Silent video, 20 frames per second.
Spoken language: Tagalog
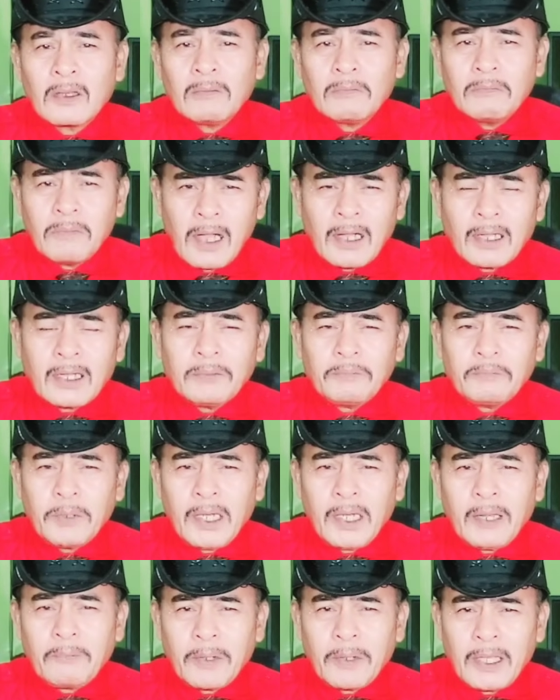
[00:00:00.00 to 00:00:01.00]
Bakit
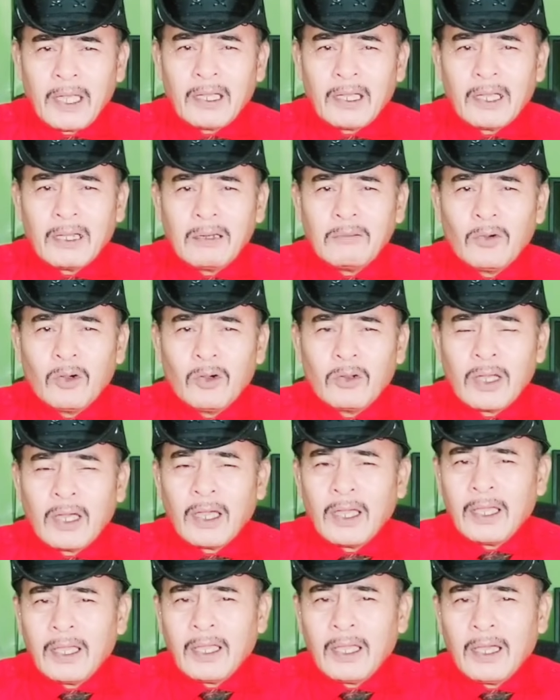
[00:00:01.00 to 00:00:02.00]
pinapayagan mo na
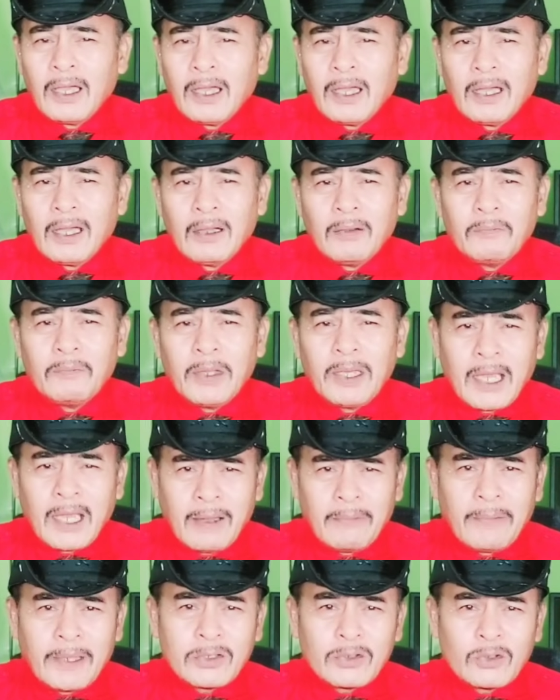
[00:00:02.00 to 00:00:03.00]
uh,
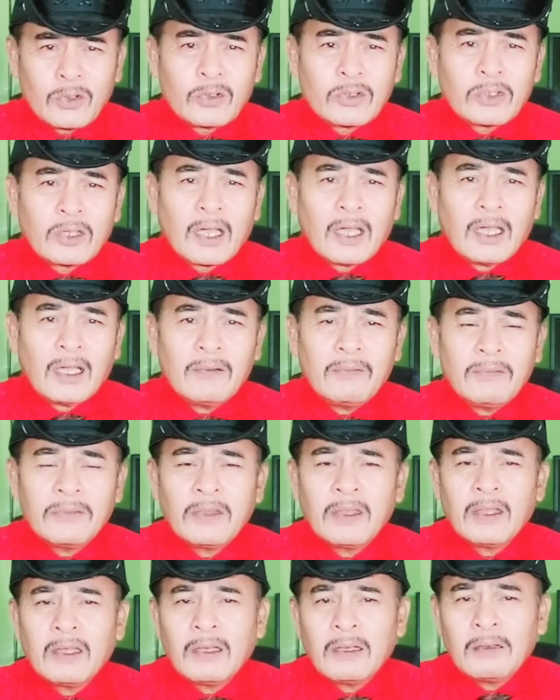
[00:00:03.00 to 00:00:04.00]
binabastos ka?
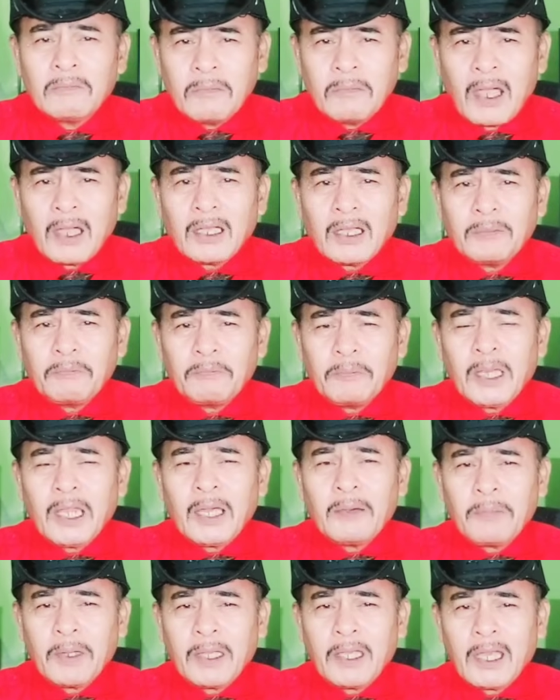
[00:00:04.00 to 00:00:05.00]
Bakit
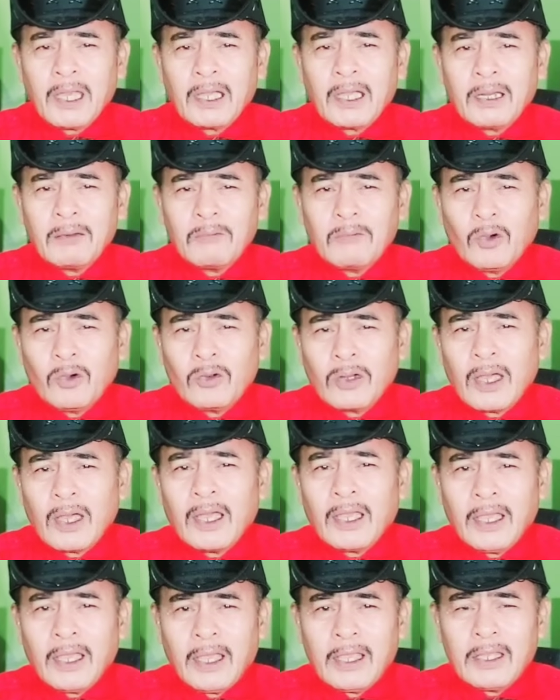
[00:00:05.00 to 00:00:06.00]
pinapayagan mo na
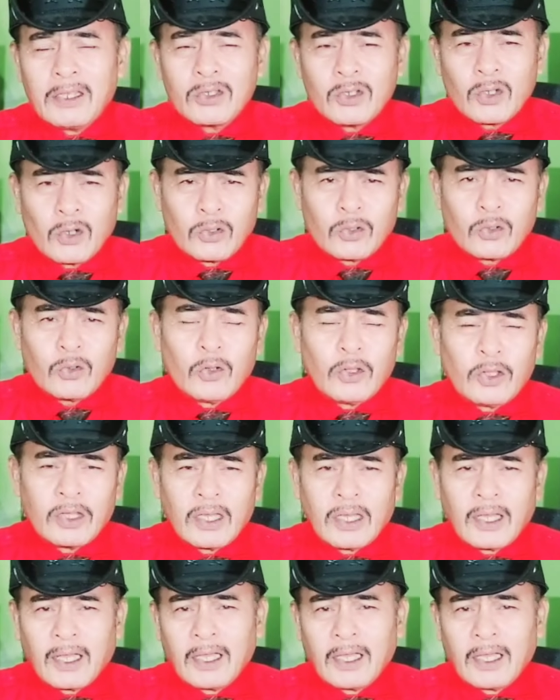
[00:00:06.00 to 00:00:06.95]
iinsultuhin ka ng